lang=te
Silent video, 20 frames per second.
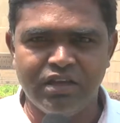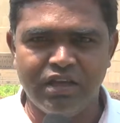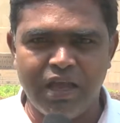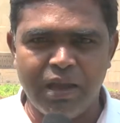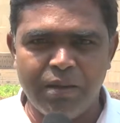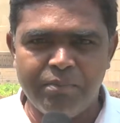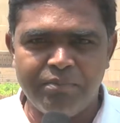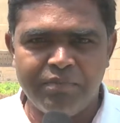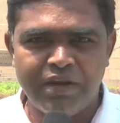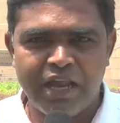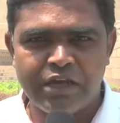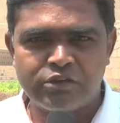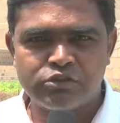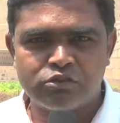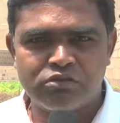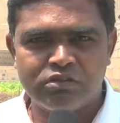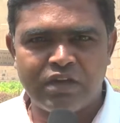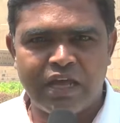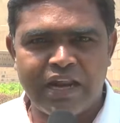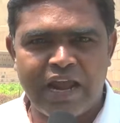ఏం
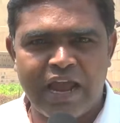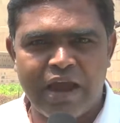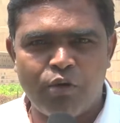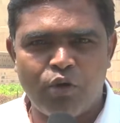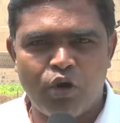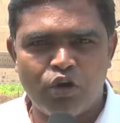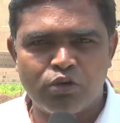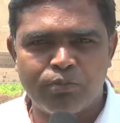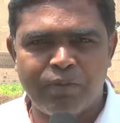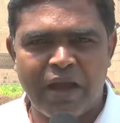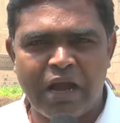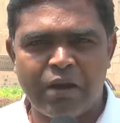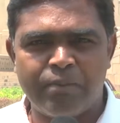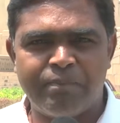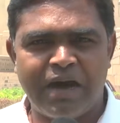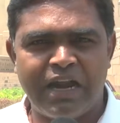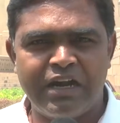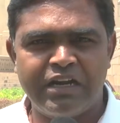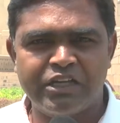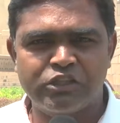నేర్చుకున్నారా ఓటు బ్యాంక్
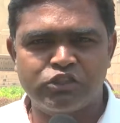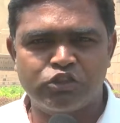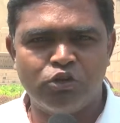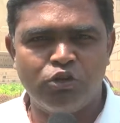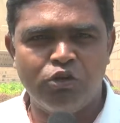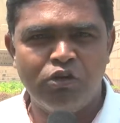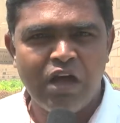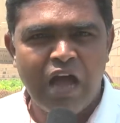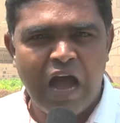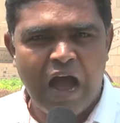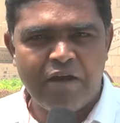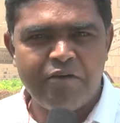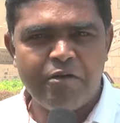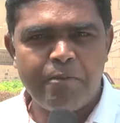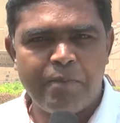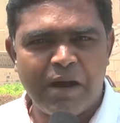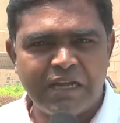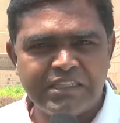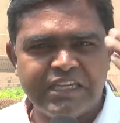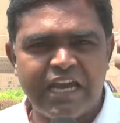పాలిటిక్స్ అవి
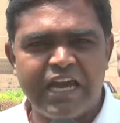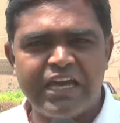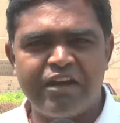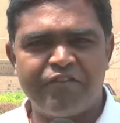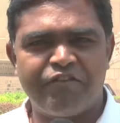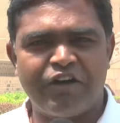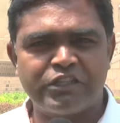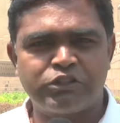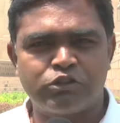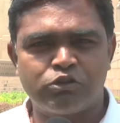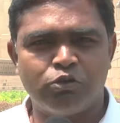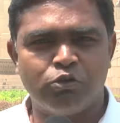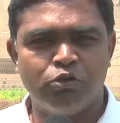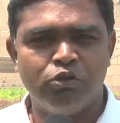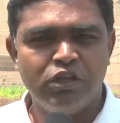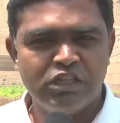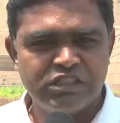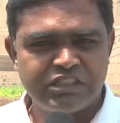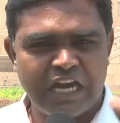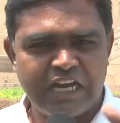బంద్ చేయరు ఫస్ట్
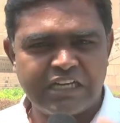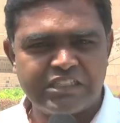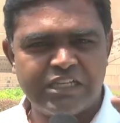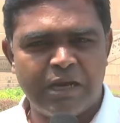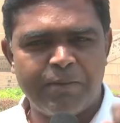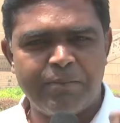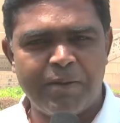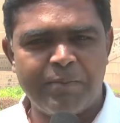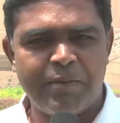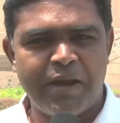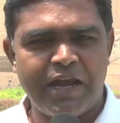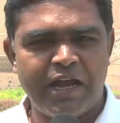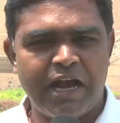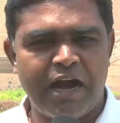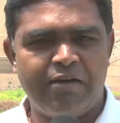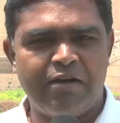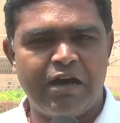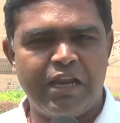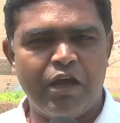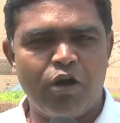సంక్షేమం ఏం
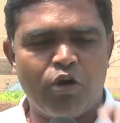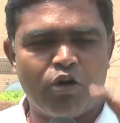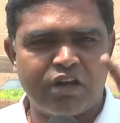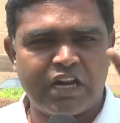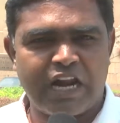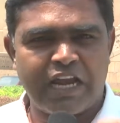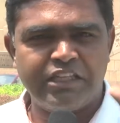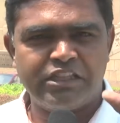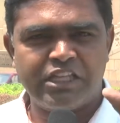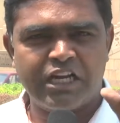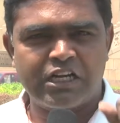కావాలి ఒక రైతు